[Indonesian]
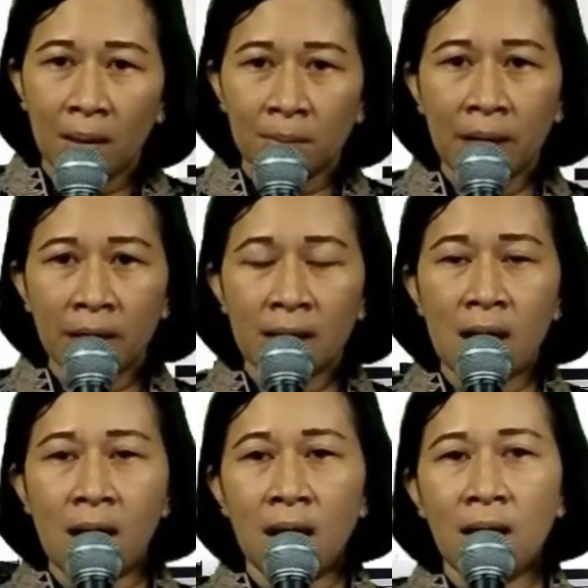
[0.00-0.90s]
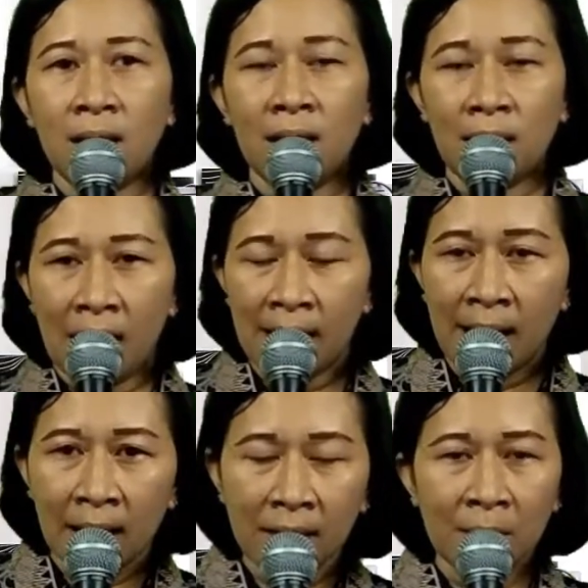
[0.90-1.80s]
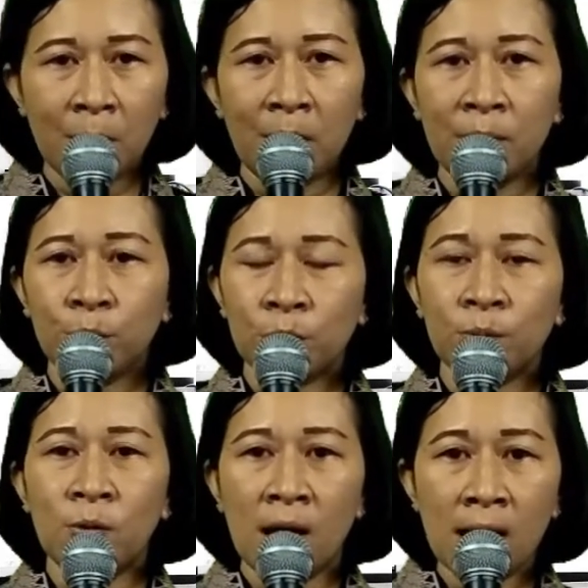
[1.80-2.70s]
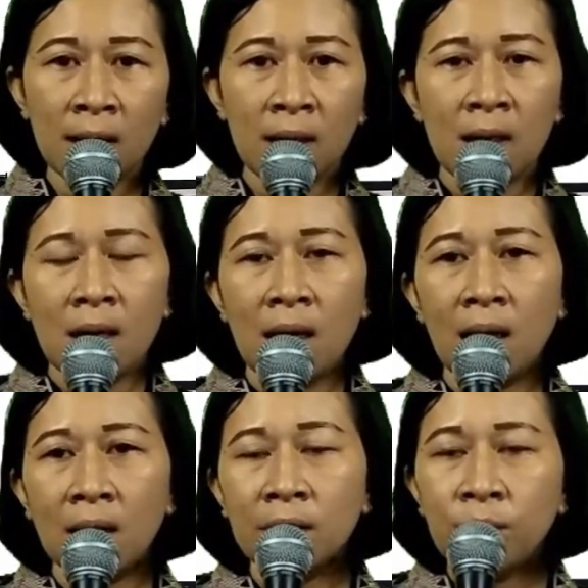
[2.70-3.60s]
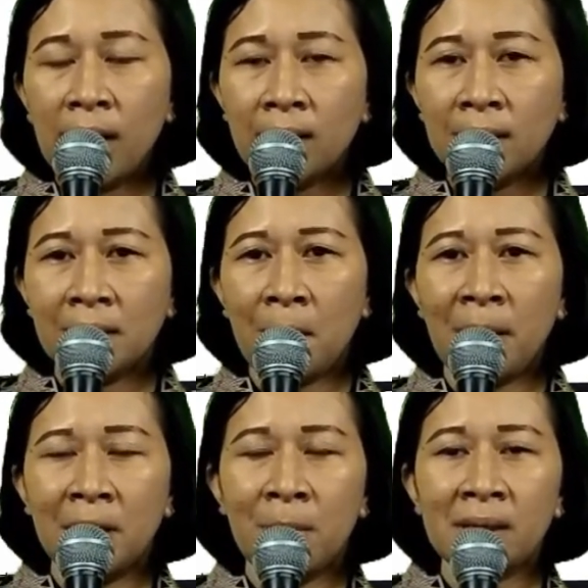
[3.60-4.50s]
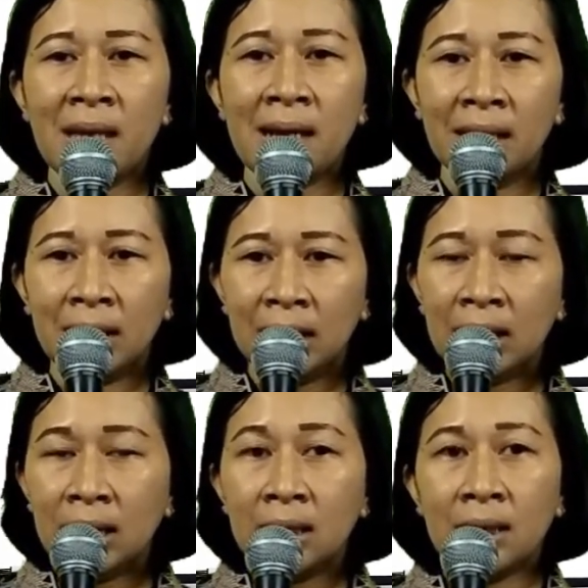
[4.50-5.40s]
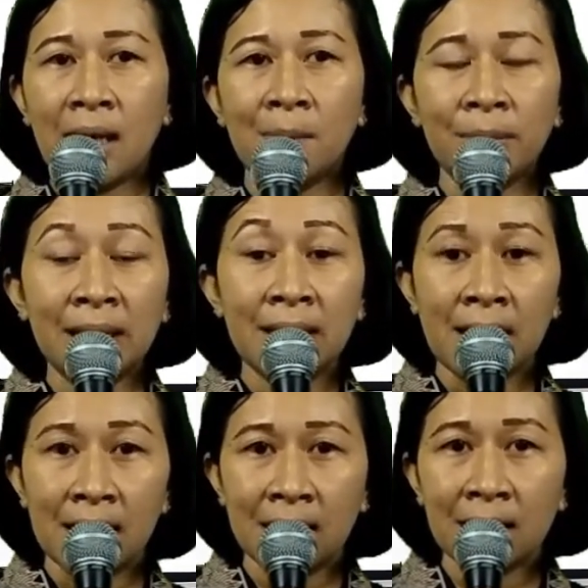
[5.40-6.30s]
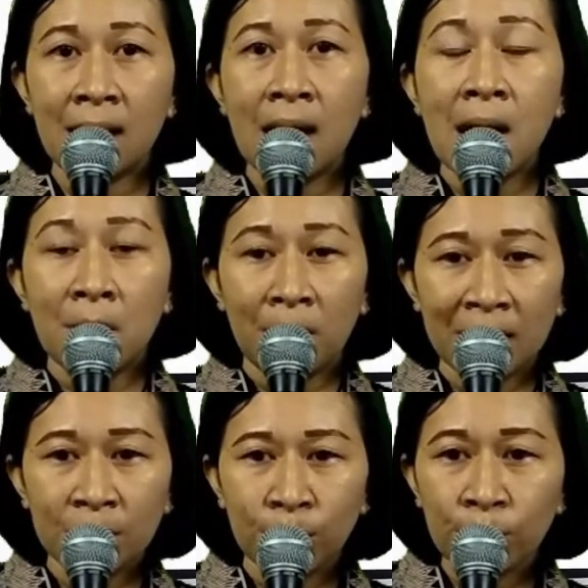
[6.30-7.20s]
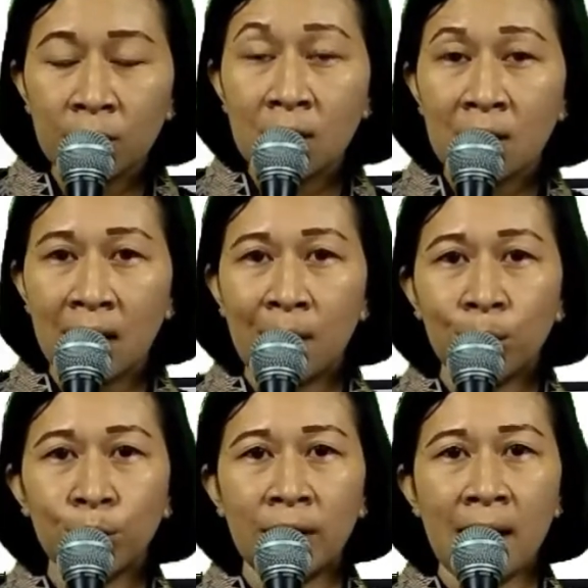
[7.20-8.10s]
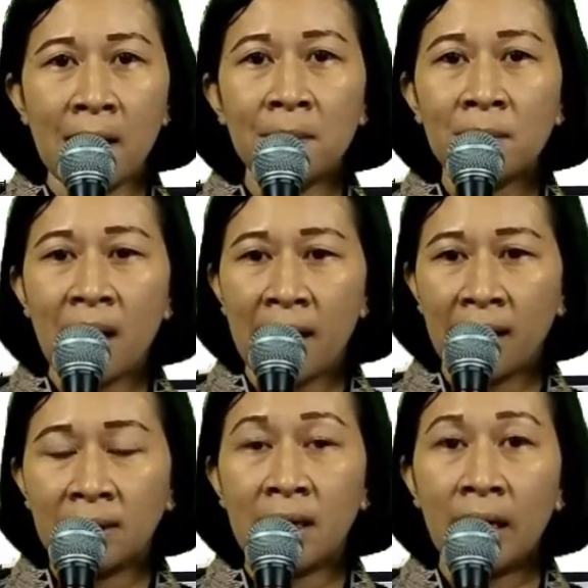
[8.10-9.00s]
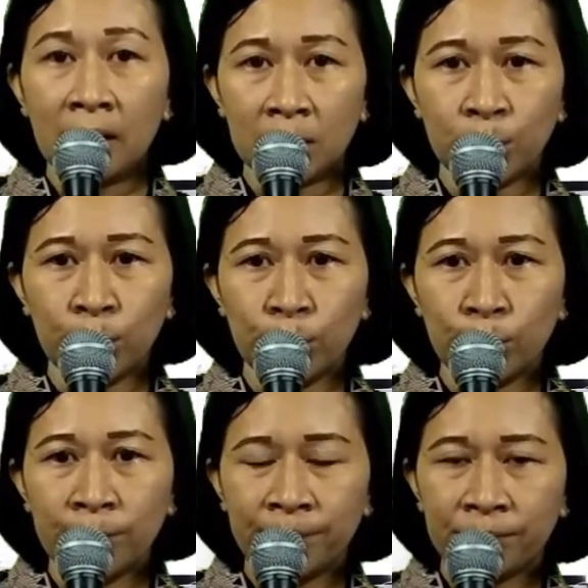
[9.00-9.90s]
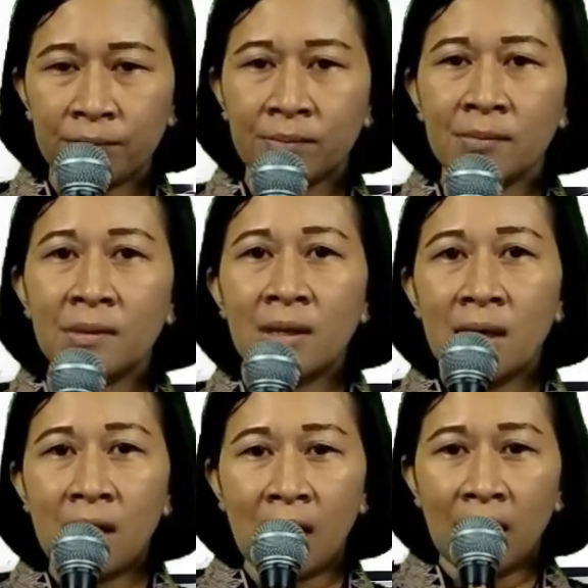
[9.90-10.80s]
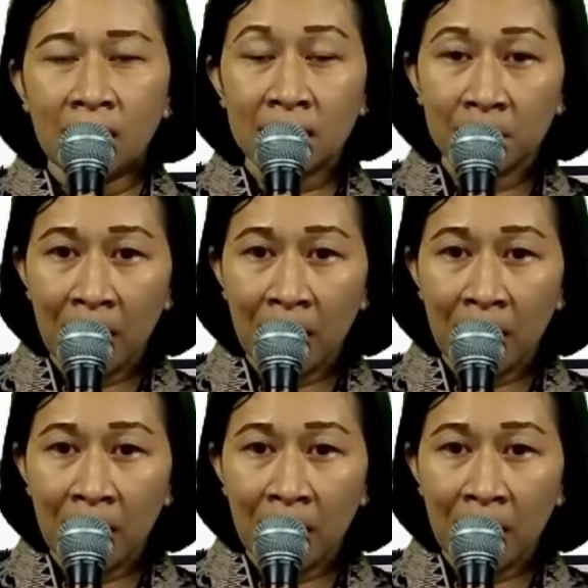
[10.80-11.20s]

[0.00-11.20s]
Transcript: Baik, eh, anak-anak uh, dan Bapak Ibu semua, uh, renungan kita pada pagi hari ini diambil dari Mazmur 66 ayatnya yang 10.